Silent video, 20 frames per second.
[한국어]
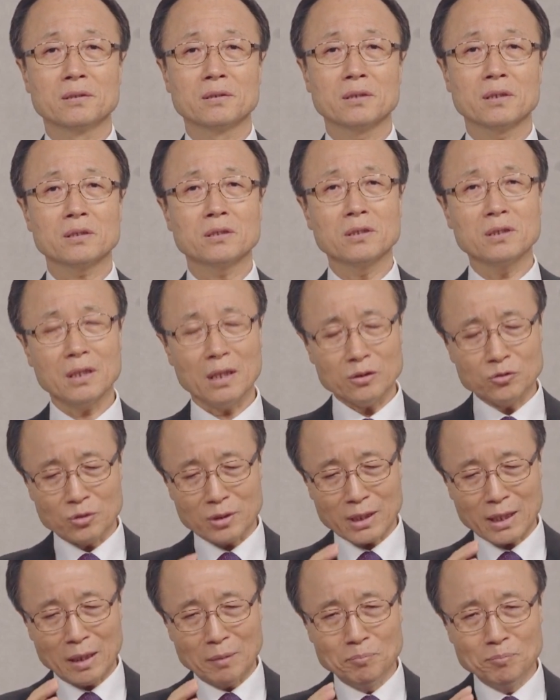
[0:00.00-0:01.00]
그래서 이걸 아주
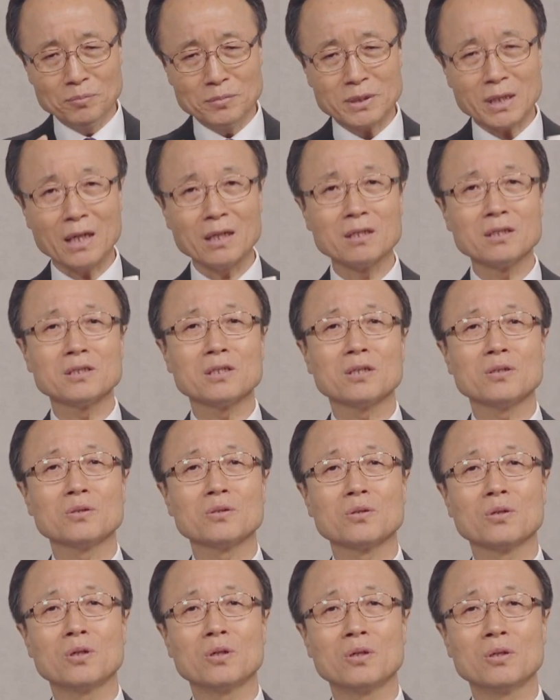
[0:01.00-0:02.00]

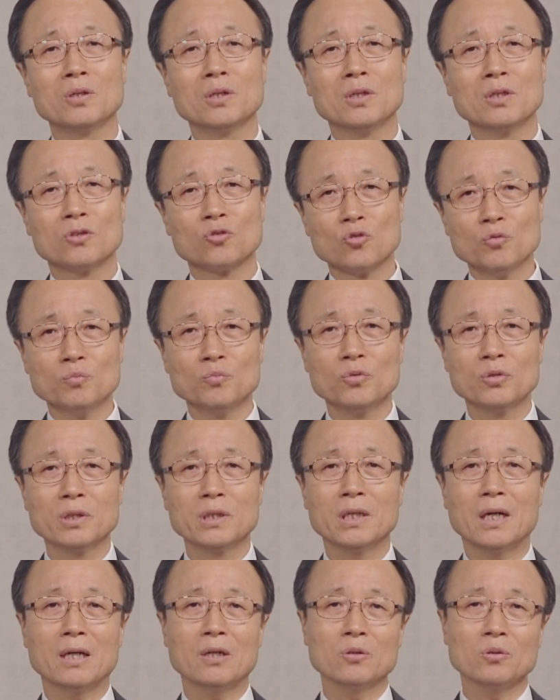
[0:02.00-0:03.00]
감상적으로
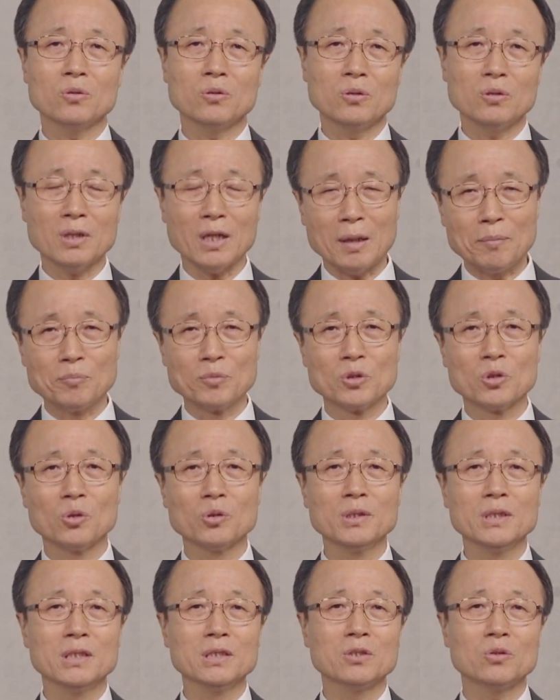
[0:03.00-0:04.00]
눈물이 나고
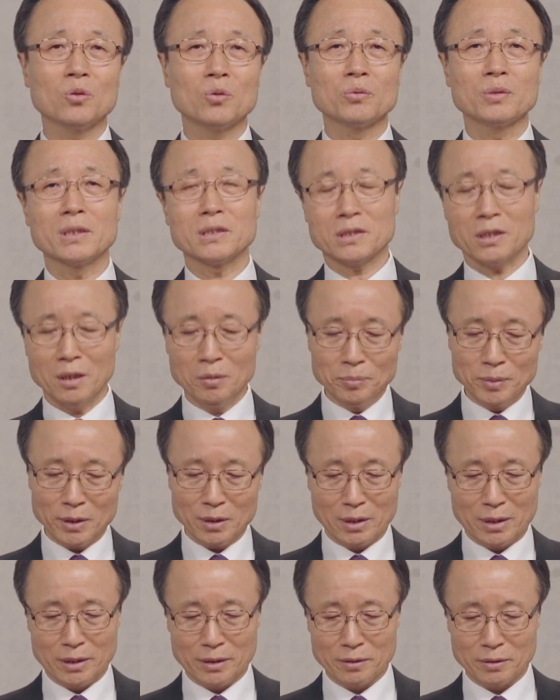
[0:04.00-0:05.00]
감동이 있도록 이렇게
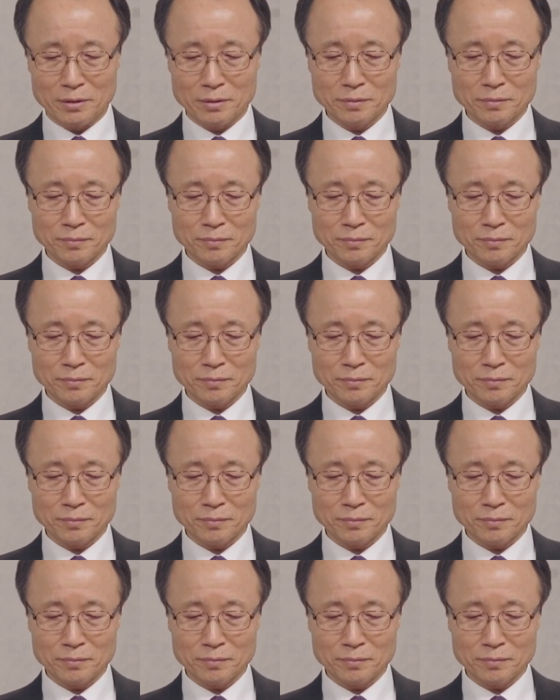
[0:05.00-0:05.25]
설명을 해요.